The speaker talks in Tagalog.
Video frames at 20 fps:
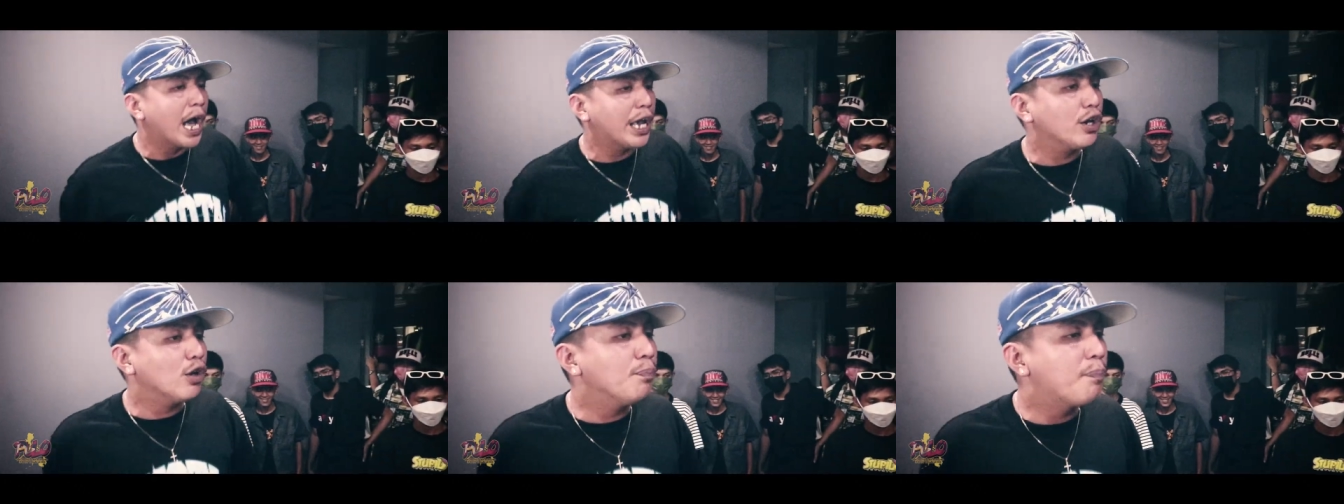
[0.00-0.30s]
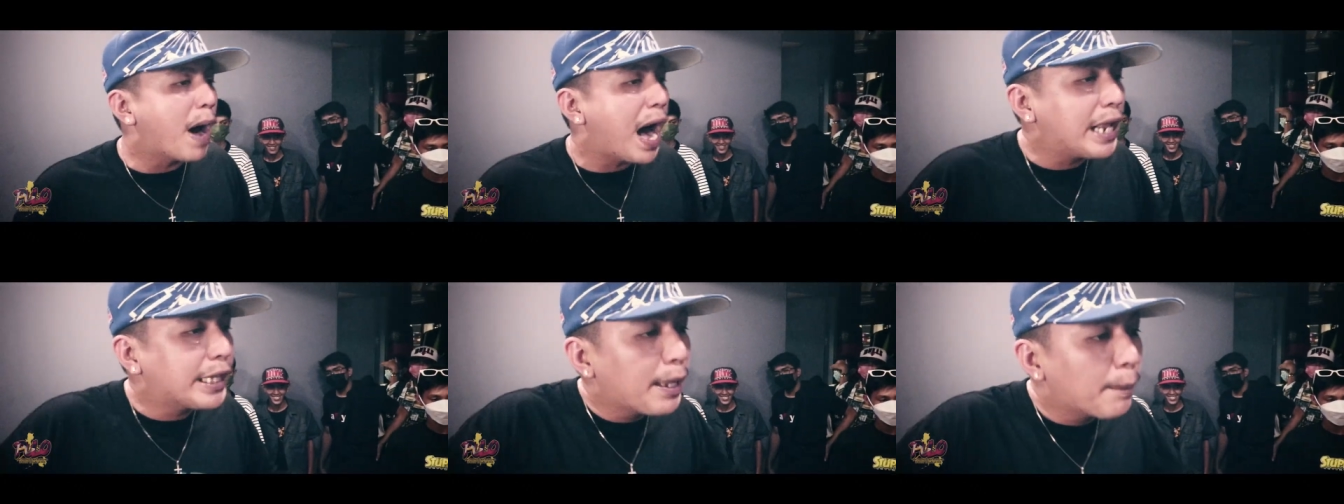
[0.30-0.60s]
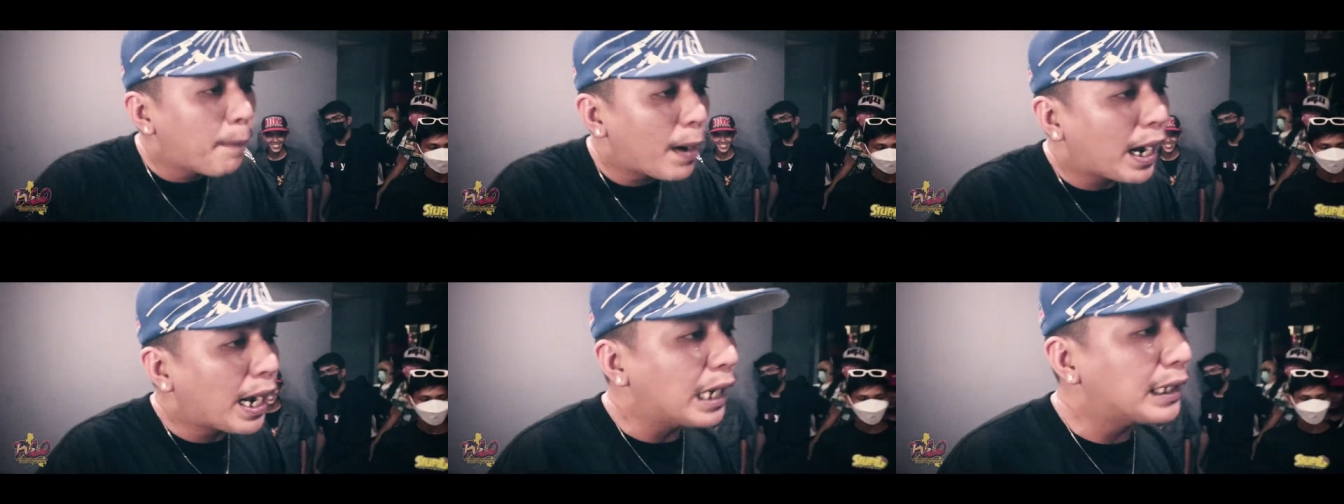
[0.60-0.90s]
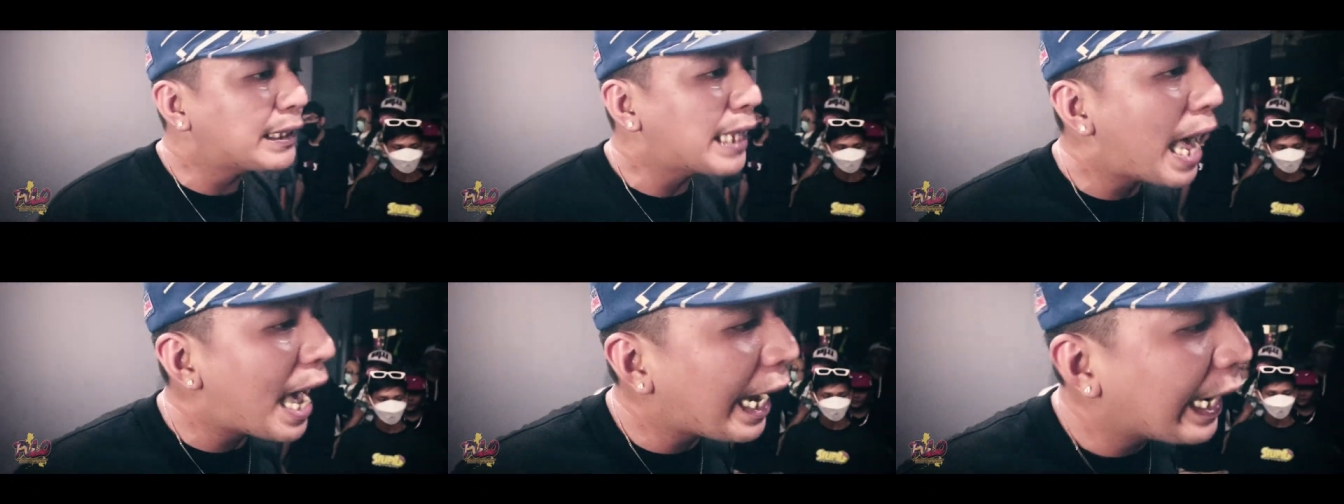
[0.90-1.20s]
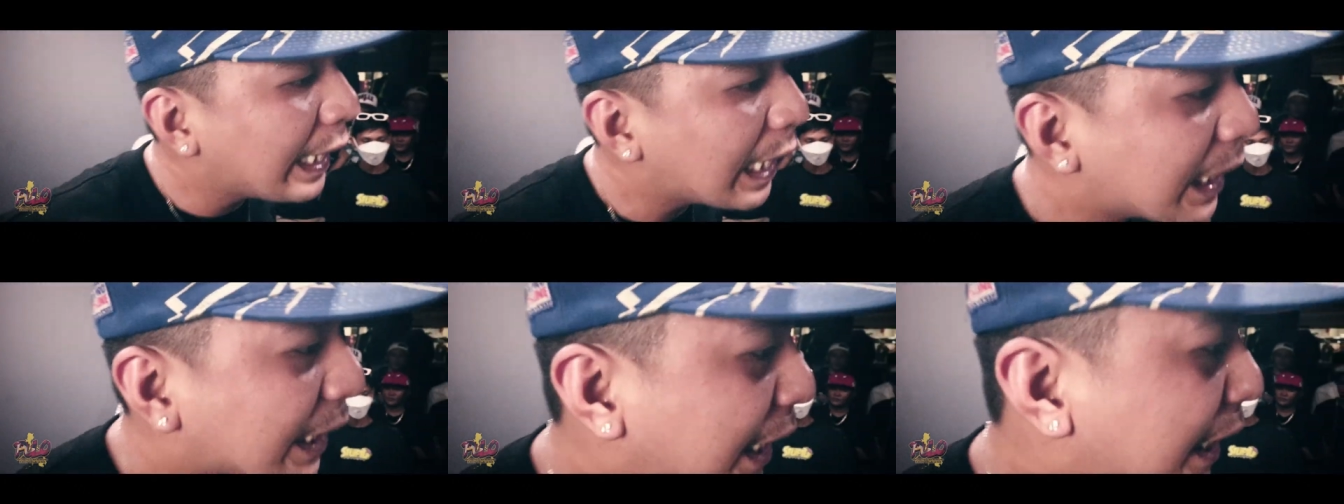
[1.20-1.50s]
Ngayon, body bag ka sa
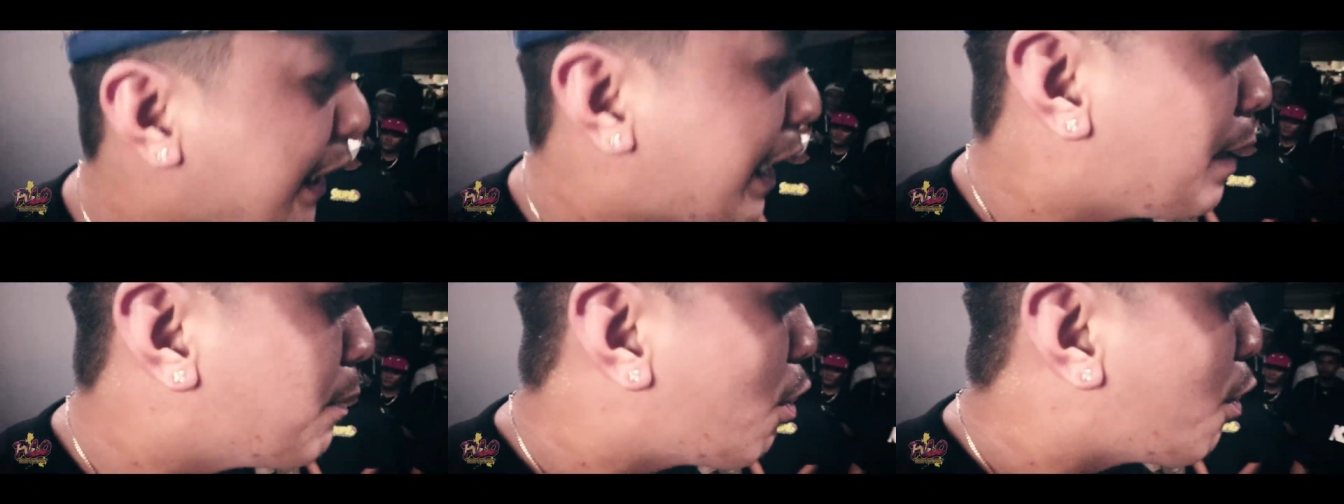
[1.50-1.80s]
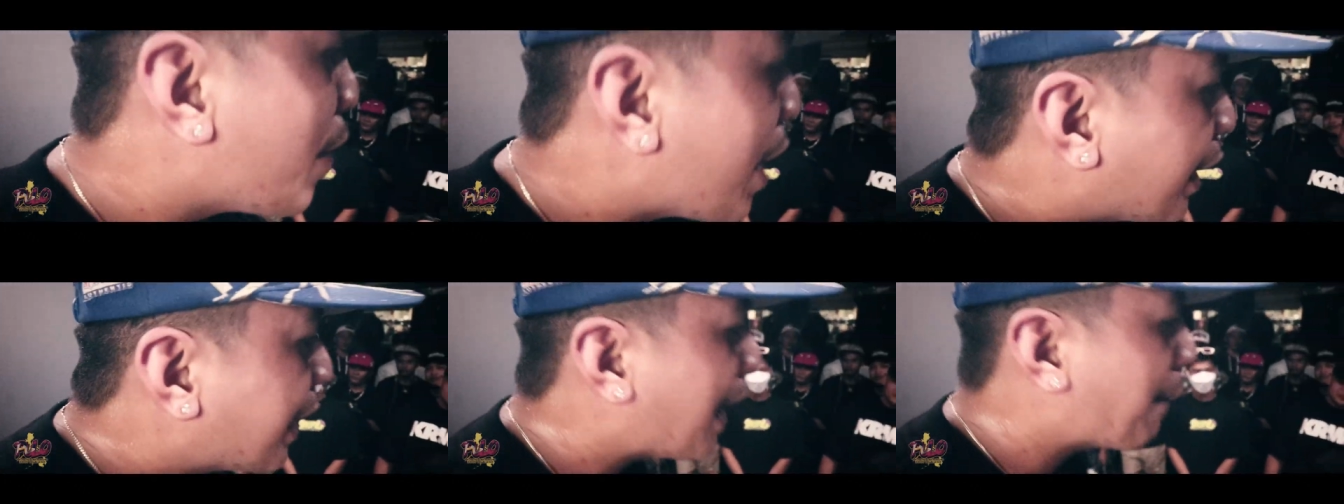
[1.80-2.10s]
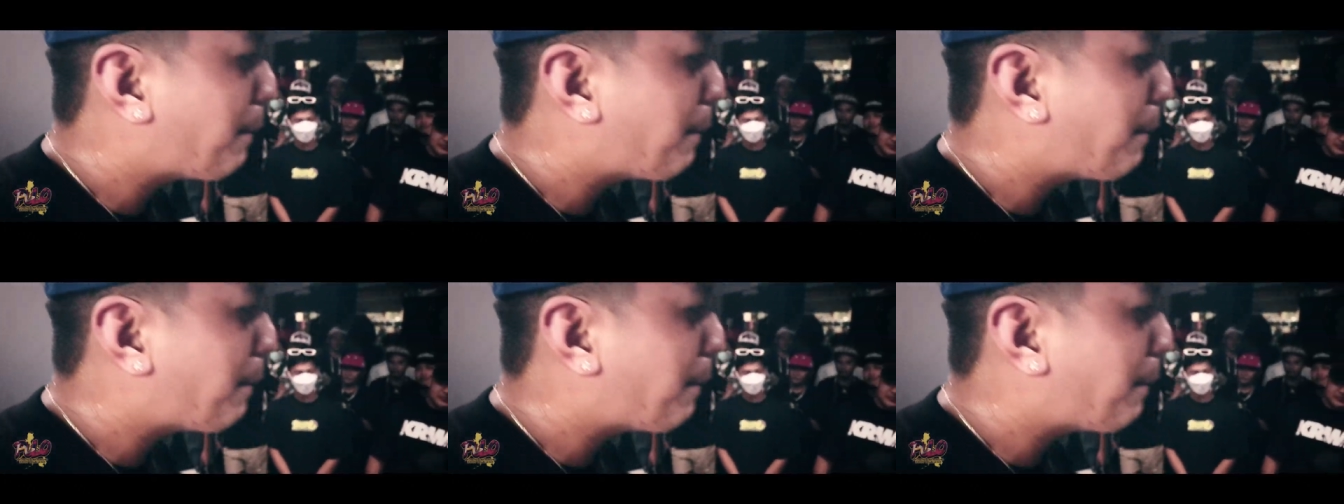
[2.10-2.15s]
akin at hindi mo yan